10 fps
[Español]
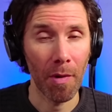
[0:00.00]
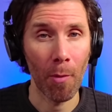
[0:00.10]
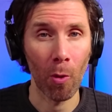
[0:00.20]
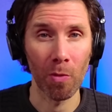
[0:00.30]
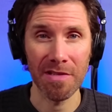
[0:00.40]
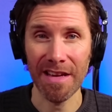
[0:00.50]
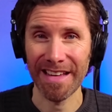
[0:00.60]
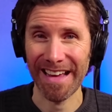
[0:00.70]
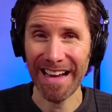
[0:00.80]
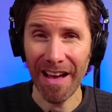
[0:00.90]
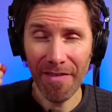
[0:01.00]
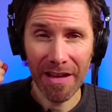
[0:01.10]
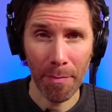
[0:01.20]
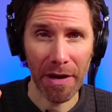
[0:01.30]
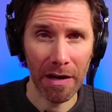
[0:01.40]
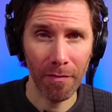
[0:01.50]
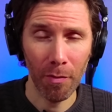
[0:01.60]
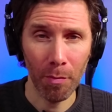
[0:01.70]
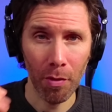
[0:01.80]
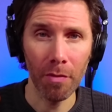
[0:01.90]
podemos escuchar que cada vez que pega el
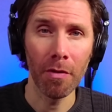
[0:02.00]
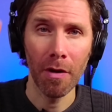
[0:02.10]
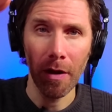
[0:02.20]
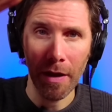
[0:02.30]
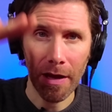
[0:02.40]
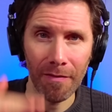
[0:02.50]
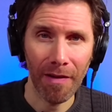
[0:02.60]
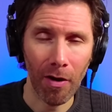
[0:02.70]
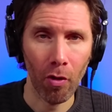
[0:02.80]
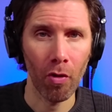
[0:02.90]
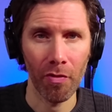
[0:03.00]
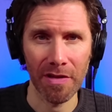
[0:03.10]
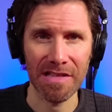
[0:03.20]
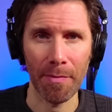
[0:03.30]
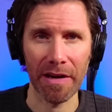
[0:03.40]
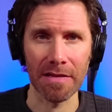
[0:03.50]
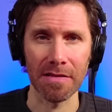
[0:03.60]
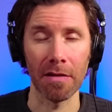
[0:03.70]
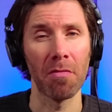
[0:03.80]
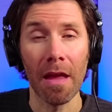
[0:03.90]
bombo, el bajo
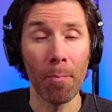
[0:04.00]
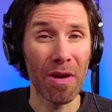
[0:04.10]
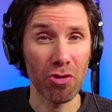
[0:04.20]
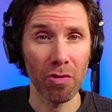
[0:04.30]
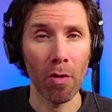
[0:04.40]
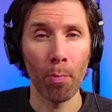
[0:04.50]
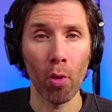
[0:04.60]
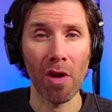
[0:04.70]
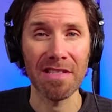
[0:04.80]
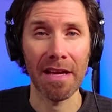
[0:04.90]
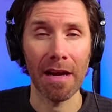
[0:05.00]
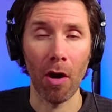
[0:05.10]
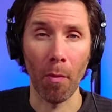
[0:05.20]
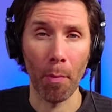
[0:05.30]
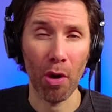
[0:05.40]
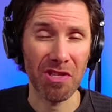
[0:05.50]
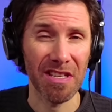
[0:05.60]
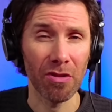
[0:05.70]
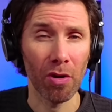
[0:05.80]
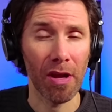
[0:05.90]
desaparece. Y puede sonar un poco exagerado, pero
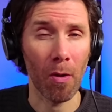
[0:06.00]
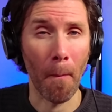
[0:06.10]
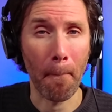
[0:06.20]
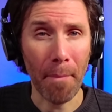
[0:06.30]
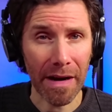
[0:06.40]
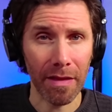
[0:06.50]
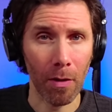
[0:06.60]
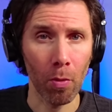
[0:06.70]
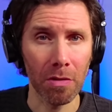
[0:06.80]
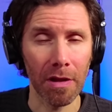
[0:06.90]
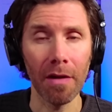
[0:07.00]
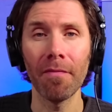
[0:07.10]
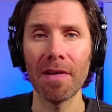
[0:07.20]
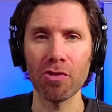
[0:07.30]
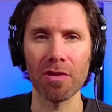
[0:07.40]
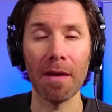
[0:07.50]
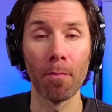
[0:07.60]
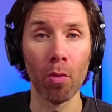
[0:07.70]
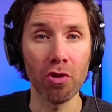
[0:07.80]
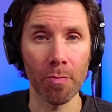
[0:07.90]
haciéndole un par de ajustes va a sonar
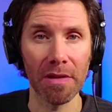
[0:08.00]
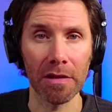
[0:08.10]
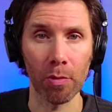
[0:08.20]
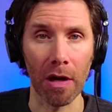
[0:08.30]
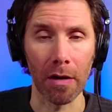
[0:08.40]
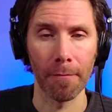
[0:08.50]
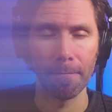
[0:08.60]
mucho más natural.